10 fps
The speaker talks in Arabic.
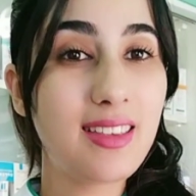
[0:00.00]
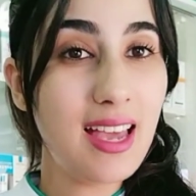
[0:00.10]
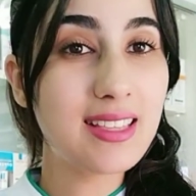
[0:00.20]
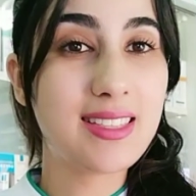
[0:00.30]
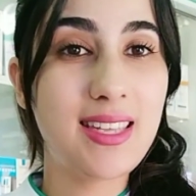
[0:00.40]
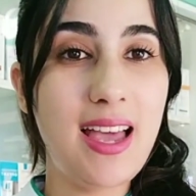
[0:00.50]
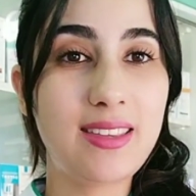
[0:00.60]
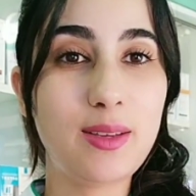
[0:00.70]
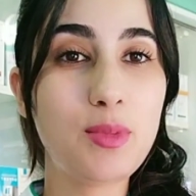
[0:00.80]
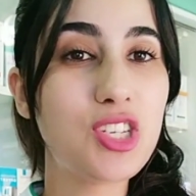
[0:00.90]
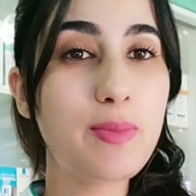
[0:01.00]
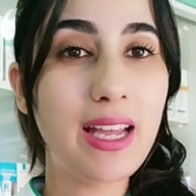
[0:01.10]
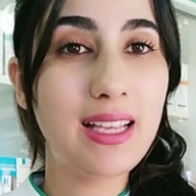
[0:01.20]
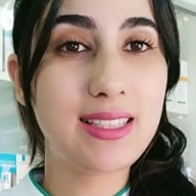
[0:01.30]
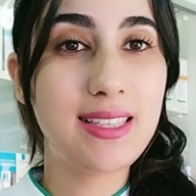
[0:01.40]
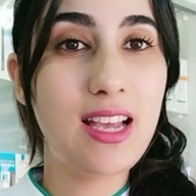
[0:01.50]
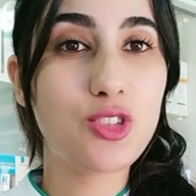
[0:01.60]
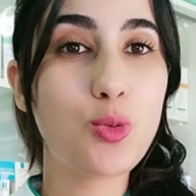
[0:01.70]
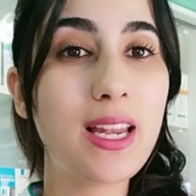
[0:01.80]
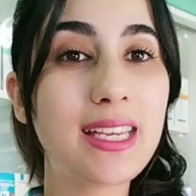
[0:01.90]
كتزاد ماشي ما
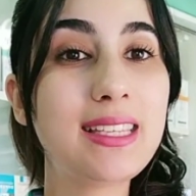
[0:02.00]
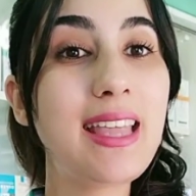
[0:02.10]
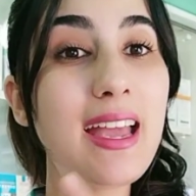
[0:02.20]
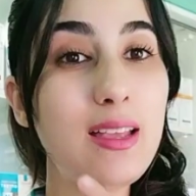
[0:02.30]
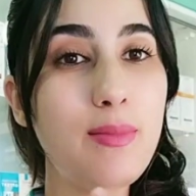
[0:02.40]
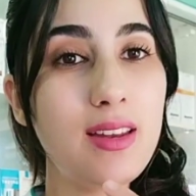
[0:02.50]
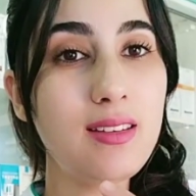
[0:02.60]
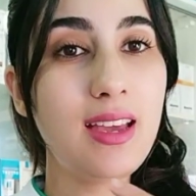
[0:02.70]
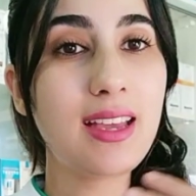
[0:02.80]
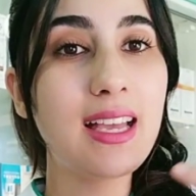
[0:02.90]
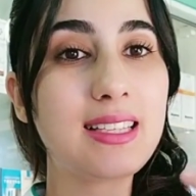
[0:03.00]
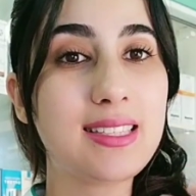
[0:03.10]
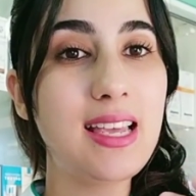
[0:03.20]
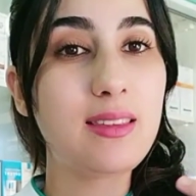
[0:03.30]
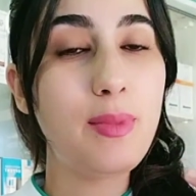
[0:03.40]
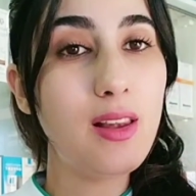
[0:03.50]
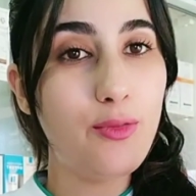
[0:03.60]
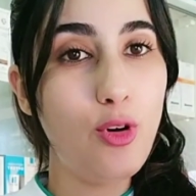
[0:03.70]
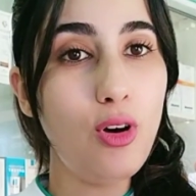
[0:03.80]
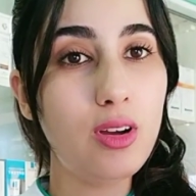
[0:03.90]
كتزادش ولكن دائما كتزاد من
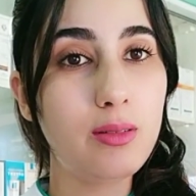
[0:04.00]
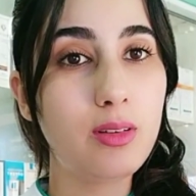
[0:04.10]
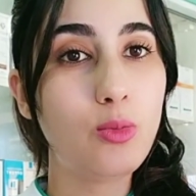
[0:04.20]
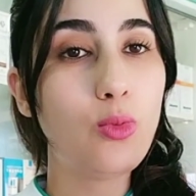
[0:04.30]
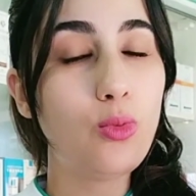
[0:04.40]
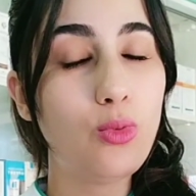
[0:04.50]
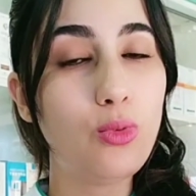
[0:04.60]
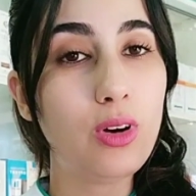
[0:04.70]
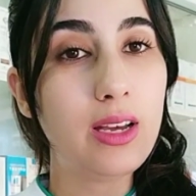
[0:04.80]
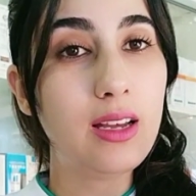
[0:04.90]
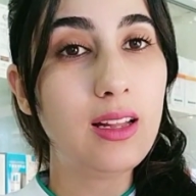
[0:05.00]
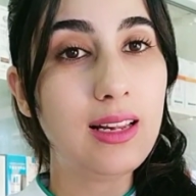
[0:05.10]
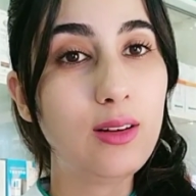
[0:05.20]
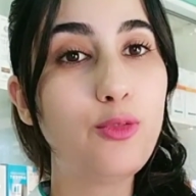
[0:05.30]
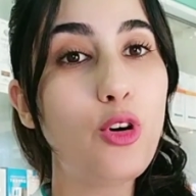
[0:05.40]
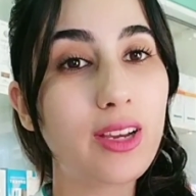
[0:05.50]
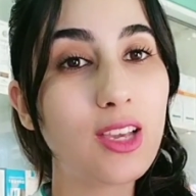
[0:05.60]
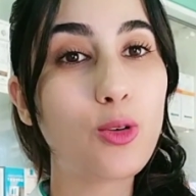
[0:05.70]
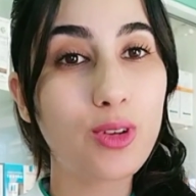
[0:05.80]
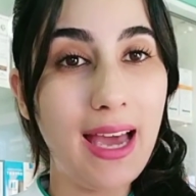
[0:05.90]
الفوق والفوق آه،
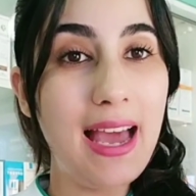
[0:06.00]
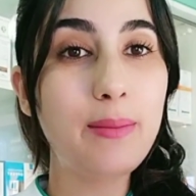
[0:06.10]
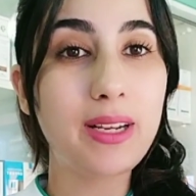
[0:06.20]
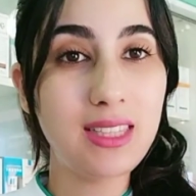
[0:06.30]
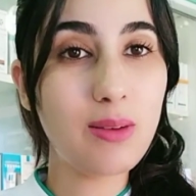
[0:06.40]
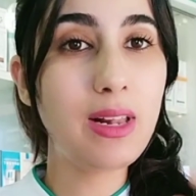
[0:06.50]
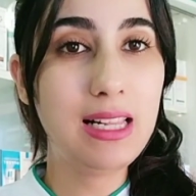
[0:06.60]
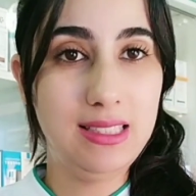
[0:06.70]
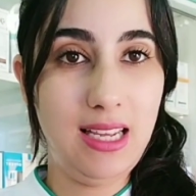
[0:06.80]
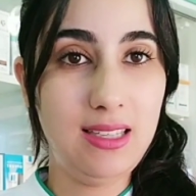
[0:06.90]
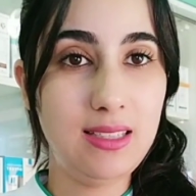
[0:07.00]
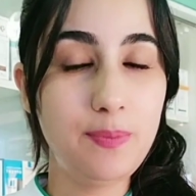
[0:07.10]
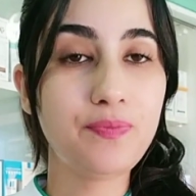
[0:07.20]
كيكون غالب اكثر من التحت